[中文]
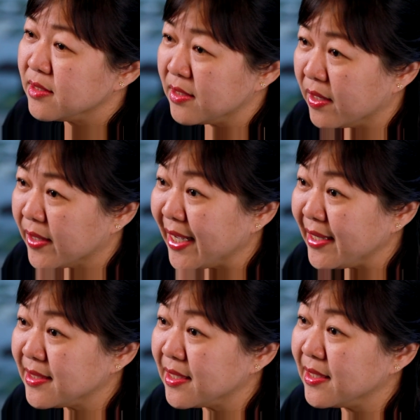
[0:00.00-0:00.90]
直到看
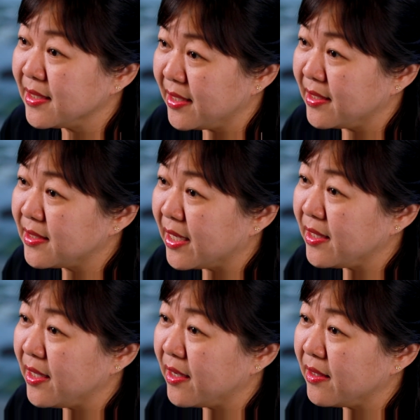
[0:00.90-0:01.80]
医生的前三
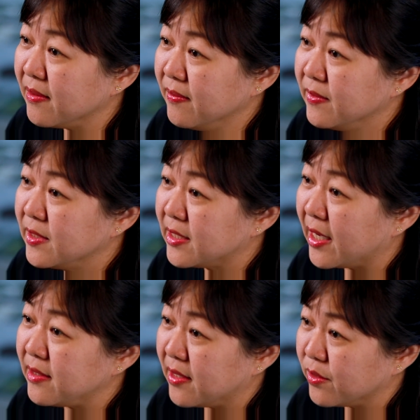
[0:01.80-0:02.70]
天，
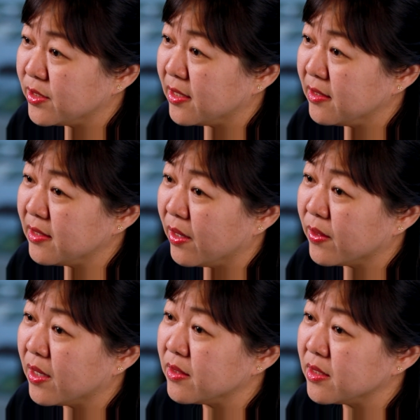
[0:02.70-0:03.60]
在早晨祷
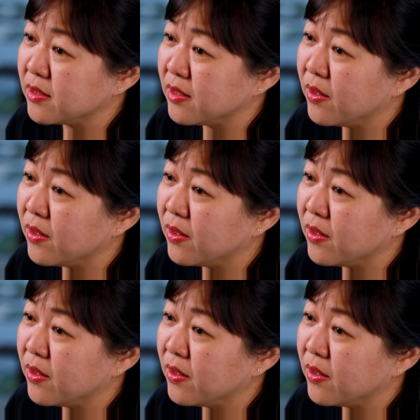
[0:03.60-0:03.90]
告的时